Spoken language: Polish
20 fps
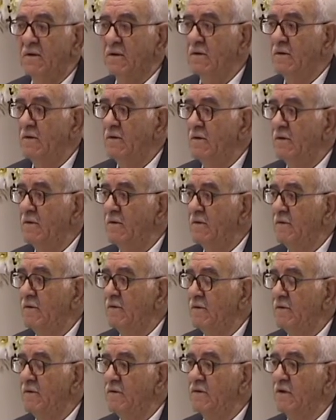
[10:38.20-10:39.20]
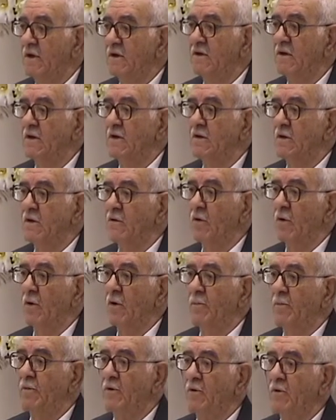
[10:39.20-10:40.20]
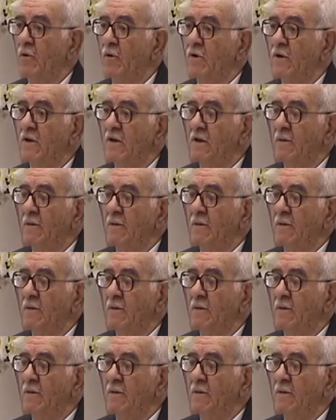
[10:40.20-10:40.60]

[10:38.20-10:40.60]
i poprosiliśmy Go, przyszedł między